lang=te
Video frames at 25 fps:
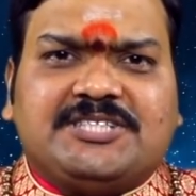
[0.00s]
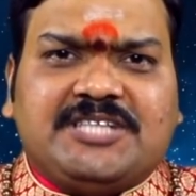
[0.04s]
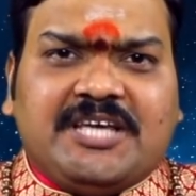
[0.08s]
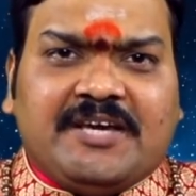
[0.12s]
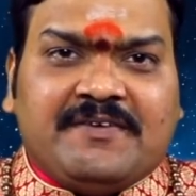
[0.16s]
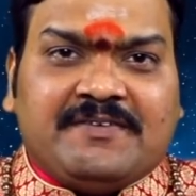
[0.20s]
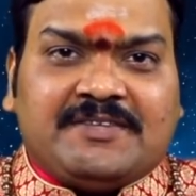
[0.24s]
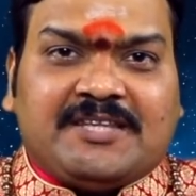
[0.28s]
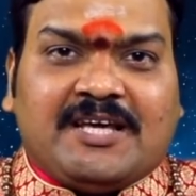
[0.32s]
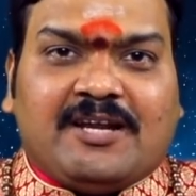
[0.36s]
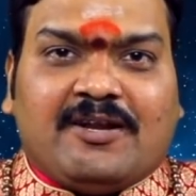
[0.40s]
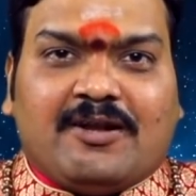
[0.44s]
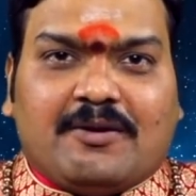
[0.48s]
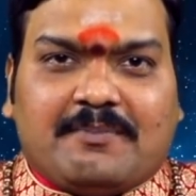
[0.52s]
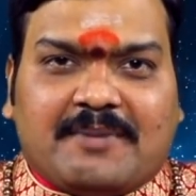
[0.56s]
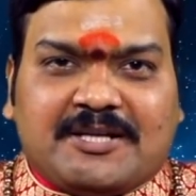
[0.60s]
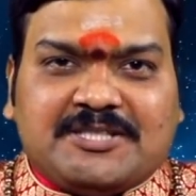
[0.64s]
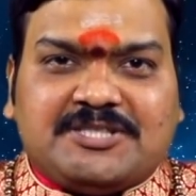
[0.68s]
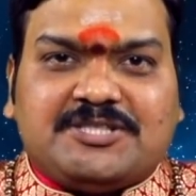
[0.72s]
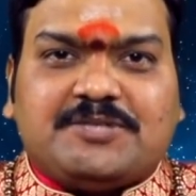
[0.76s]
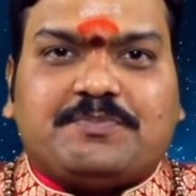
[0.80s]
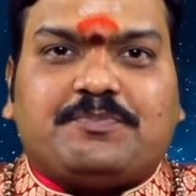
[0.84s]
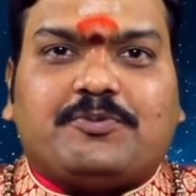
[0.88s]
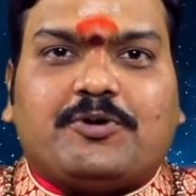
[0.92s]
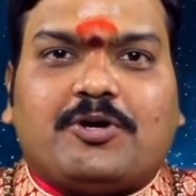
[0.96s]
జీవితంలో
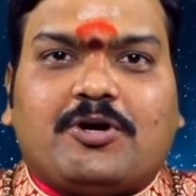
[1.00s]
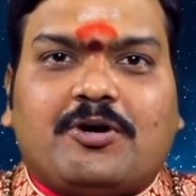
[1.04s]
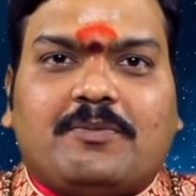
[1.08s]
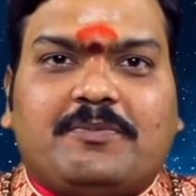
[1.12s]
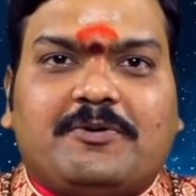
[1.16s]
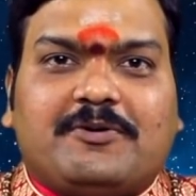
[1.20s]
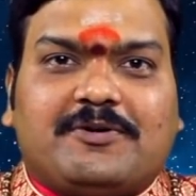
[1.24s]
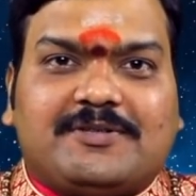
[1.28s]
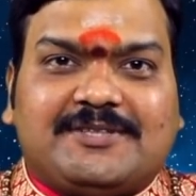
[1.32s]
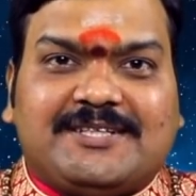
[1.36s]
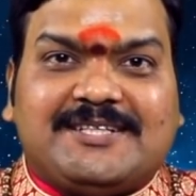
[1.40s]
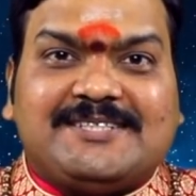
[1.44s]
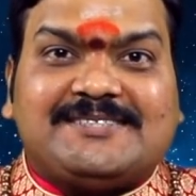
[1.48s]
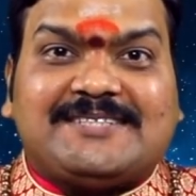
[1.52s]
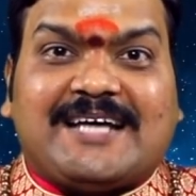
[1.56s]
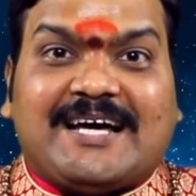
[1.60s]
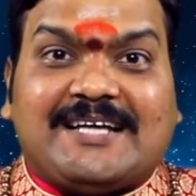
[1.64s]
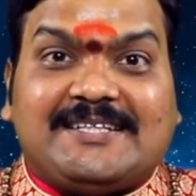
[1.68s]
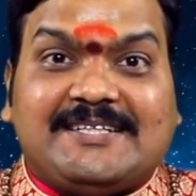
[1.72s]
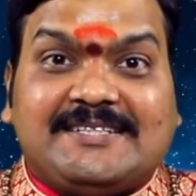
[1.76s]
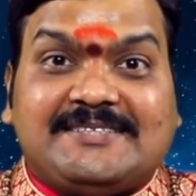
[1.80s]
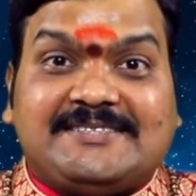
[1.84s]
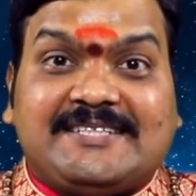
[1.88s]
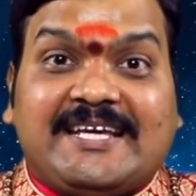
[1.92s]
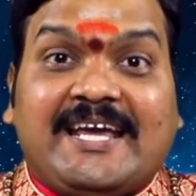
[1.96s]
మంచి పురోభివృద్ధిని
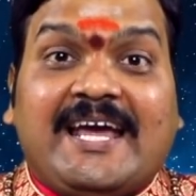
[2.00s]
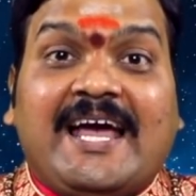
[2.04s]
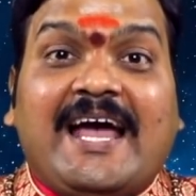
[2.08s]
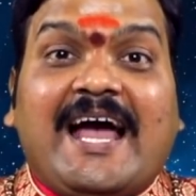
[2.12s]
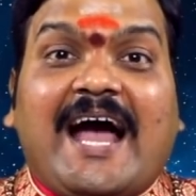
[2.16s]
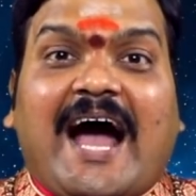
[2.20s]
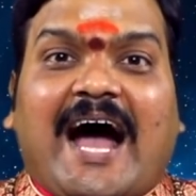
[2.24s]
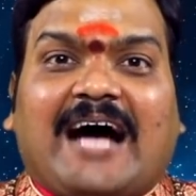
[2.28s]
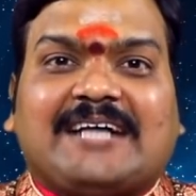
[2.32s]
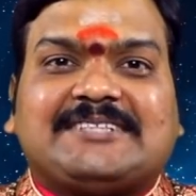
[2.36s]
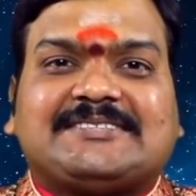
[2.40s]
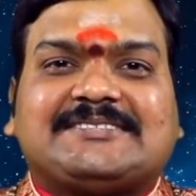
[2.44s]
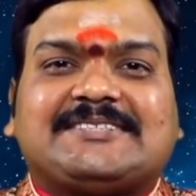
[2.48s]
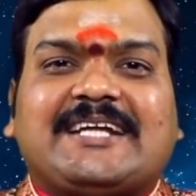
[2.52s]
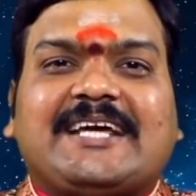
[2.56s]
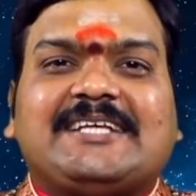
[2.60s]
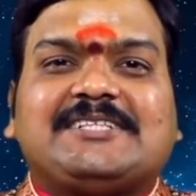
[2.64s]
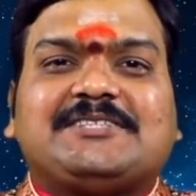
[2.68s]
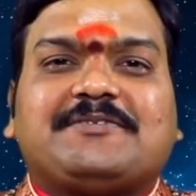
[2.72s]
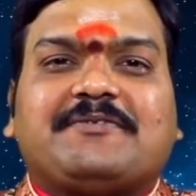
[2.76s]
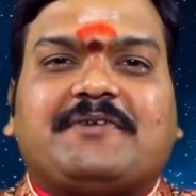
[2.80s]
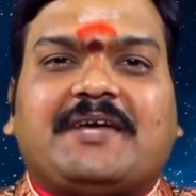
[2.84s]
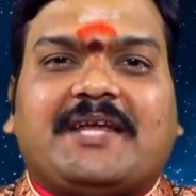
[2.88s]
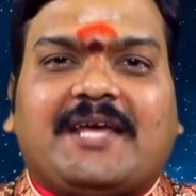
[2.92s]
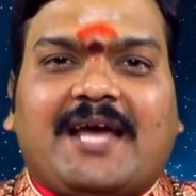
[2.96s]
సాధించి
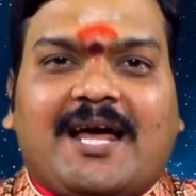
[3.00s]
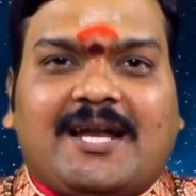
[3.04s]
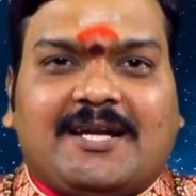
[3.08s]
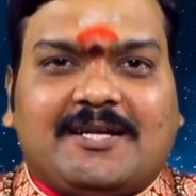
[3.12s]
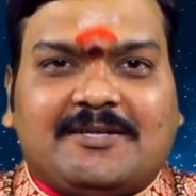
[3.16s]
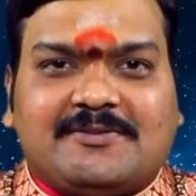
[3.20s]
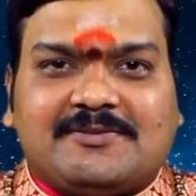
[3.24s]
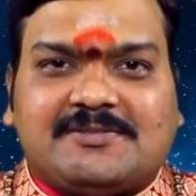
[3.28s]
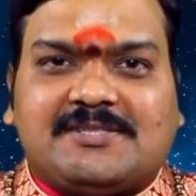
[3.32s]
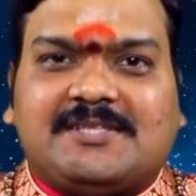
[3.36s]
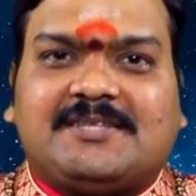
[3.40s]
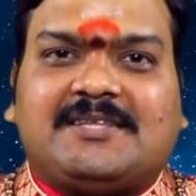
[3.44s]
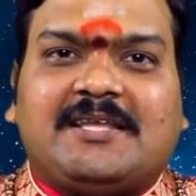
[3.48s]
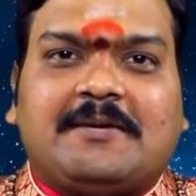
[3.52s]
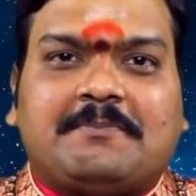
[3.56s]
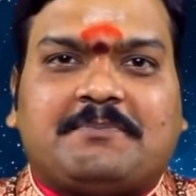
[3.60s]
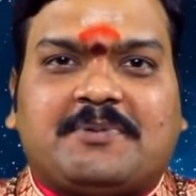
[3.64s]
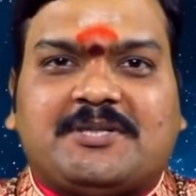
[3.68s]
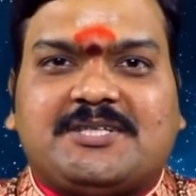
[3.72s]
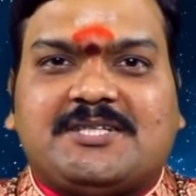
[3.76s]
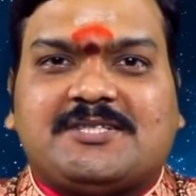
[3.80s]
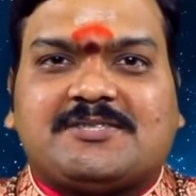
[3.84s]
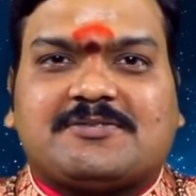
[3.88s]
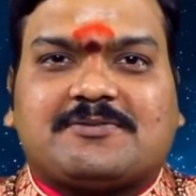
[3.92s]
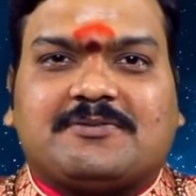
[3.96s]
అష్టైశ్వర్యాలను
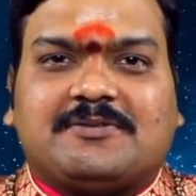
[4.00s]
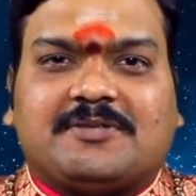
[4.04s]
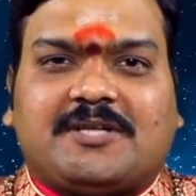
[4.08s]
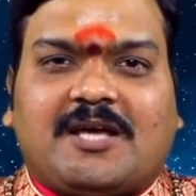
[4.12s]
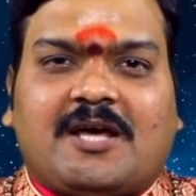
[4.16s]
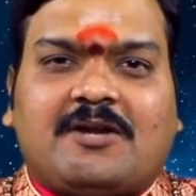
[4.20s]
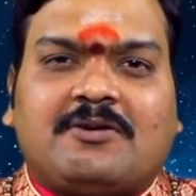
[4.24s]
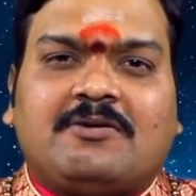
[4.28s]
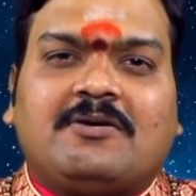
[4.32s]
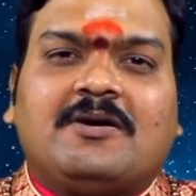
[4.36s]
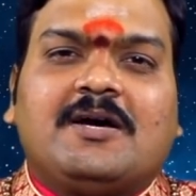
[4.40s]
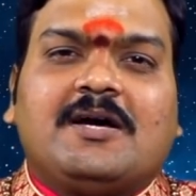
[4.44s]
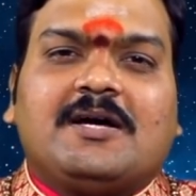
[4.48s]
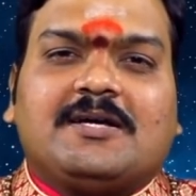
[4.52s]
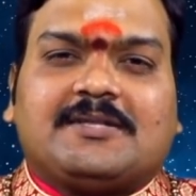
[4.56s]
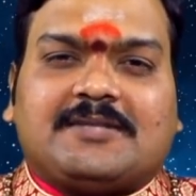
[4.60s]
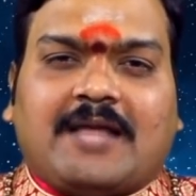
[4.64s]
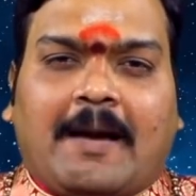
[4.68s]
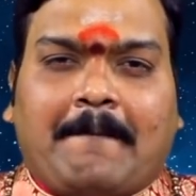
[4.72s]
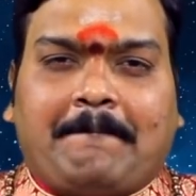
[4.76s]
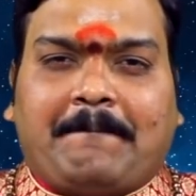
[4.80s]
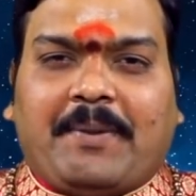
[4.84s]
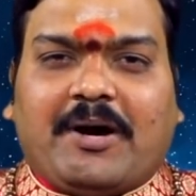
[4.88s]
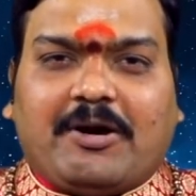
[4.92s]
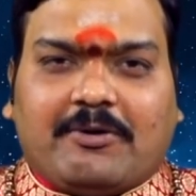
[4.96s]
సిద్ధింపజేసుకుంటారు
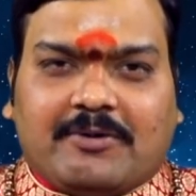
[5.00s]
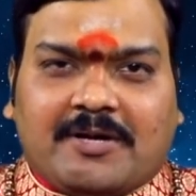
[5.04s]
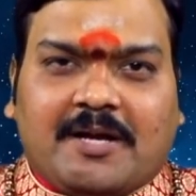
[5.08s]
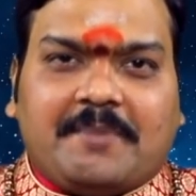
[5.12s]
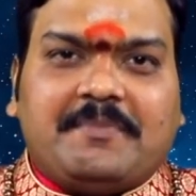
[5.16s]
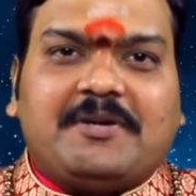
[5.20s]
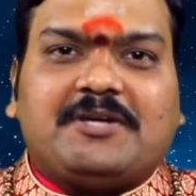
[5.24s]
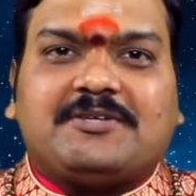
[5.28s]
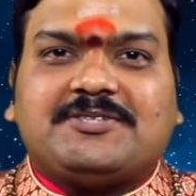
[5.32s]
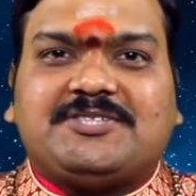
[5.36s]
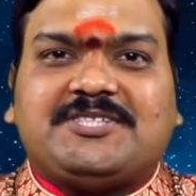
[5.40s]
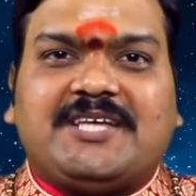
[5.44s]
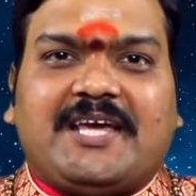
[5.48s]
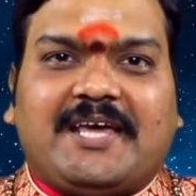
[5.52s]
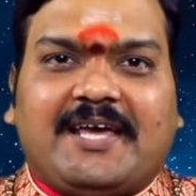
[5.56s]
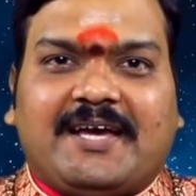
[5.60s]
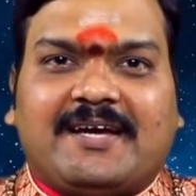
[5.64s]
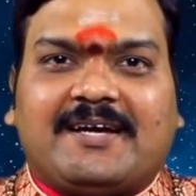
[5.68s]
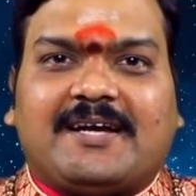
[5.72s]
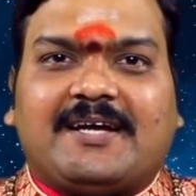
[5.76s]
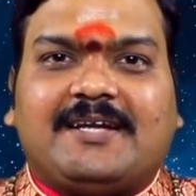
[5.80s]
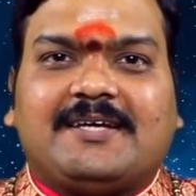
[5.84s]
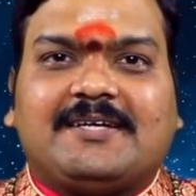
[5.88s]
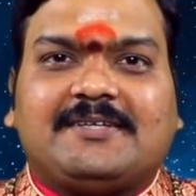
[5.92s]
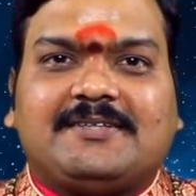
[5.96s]
తప్పకుండా మీకు
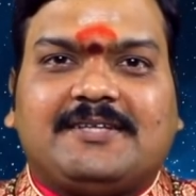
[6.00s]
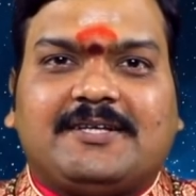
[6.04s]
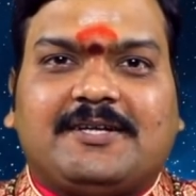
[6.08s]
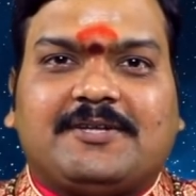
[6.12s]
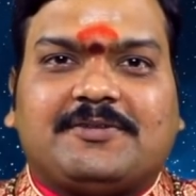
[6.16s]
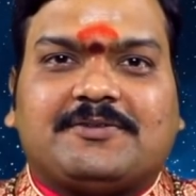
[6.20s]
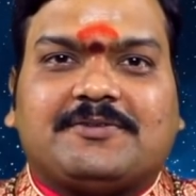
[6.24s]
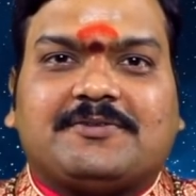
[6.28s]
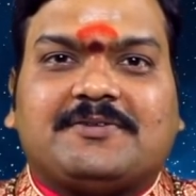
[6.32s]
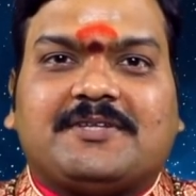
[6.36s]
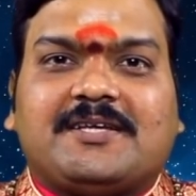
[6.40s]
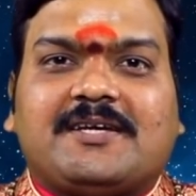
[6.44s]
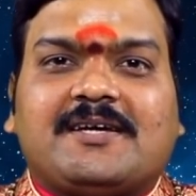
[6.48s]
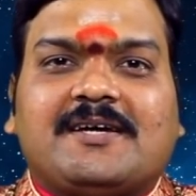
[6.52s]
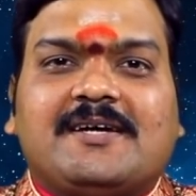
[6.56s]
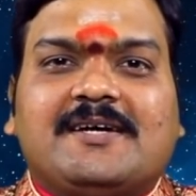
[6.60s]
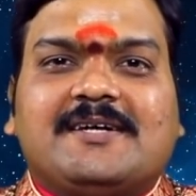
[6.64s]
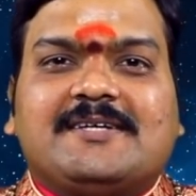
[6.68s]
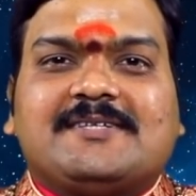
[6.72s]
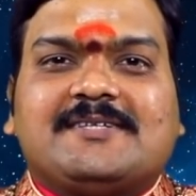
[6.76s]
జయం కలిగి తీరుతుంది